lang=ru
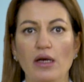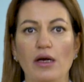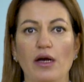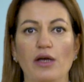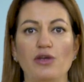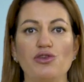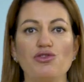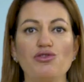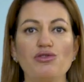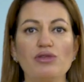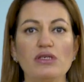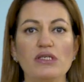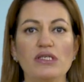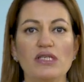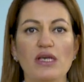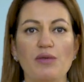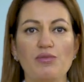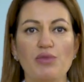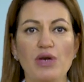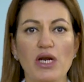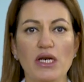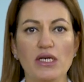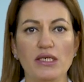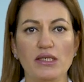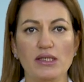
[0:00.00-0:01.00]
А еще они
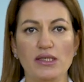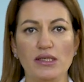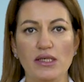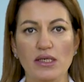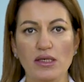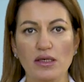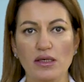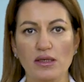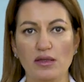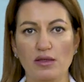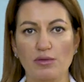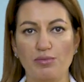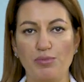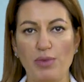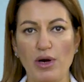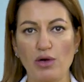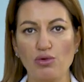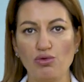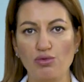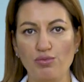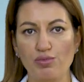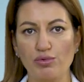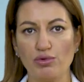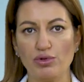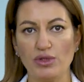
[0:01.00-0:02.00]
собрали деньги на
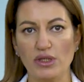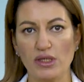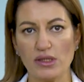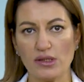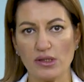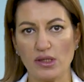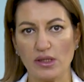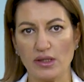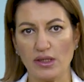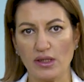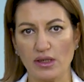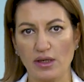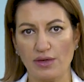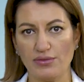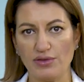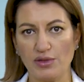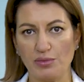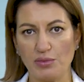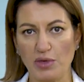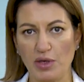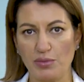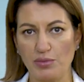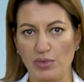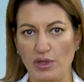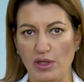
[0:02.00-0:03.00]
покупку нескольких
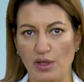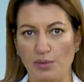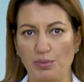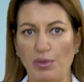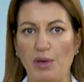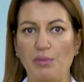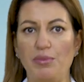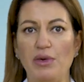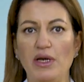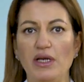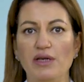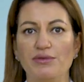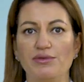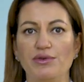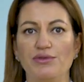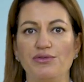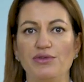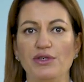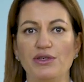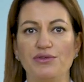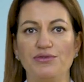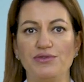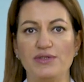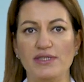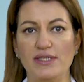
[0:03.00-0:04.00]
автомобилей, попали в
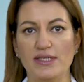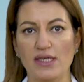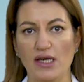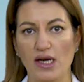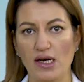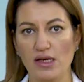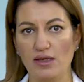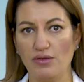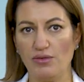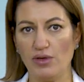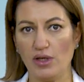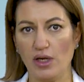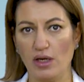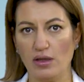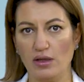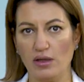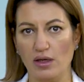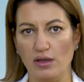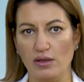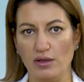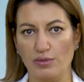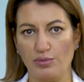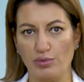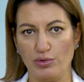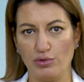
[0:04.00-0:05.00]
эфир федерального
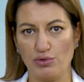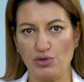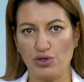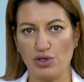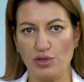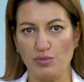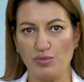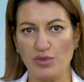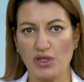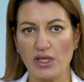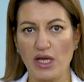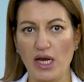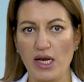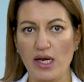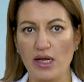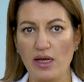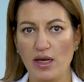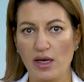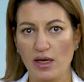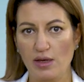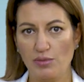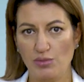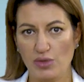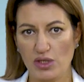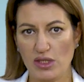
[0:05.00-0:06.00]
канала и получили
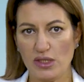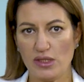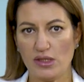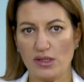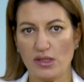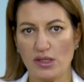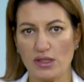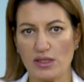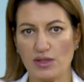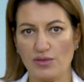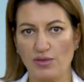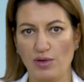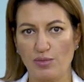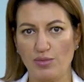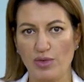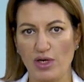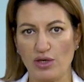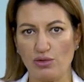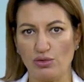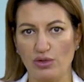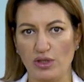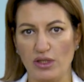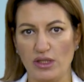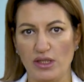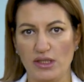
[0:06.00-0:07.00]
медали Министерства
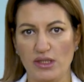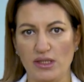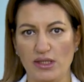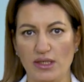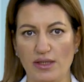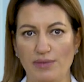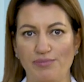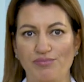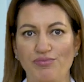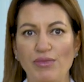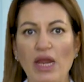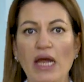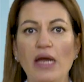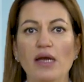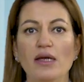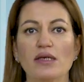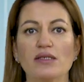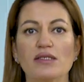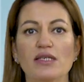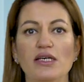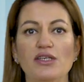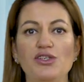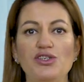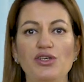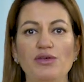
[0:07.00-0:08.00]
обороны России.
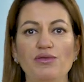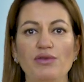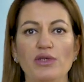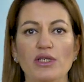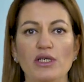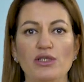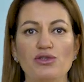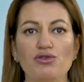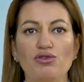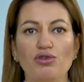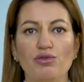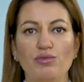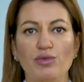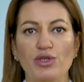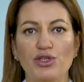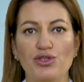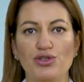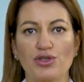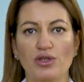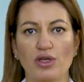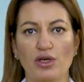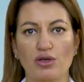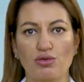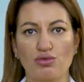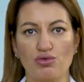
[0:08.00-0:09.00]
Зачем волонтерам
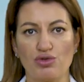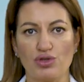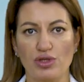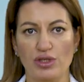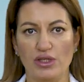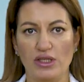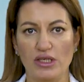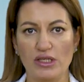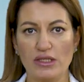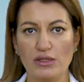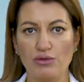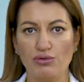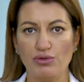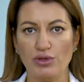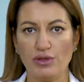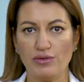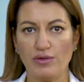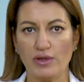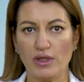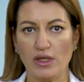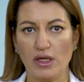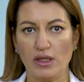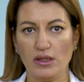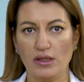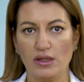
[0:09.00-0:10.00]
личное оружие? Есть ли у них
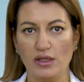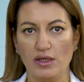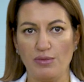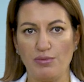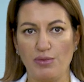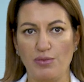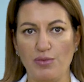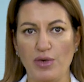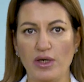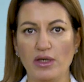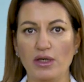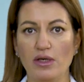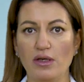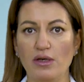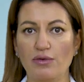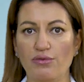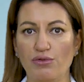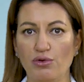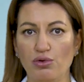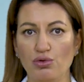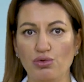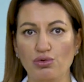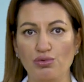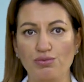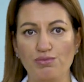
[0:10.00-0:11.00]
выходные? Помогает ли
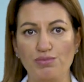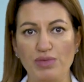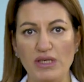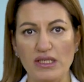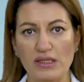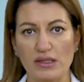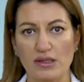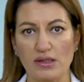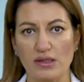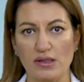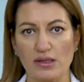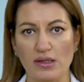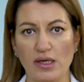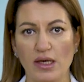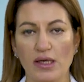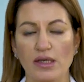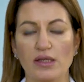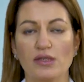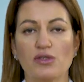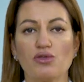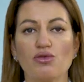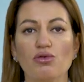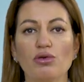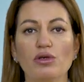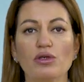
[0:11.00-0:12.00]
фронту бизнес?
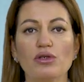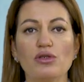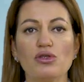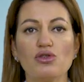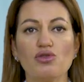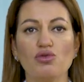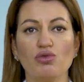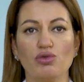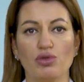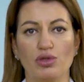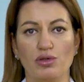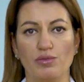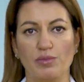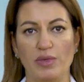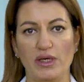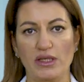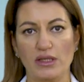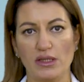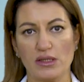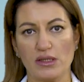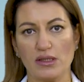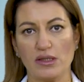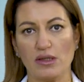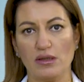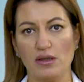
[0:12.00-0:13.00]
И сколько стоит
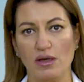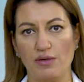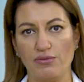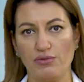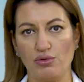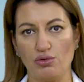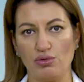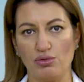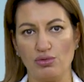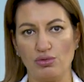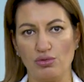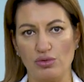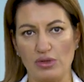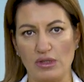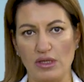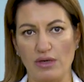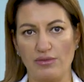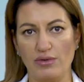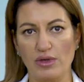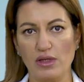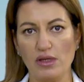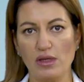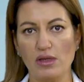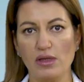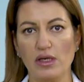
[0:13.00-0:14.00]
поездка на фронт?
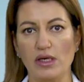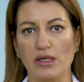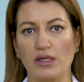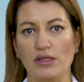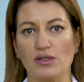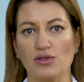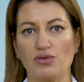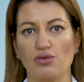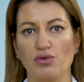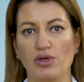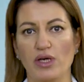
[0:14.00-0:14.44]
Узнавала Лариса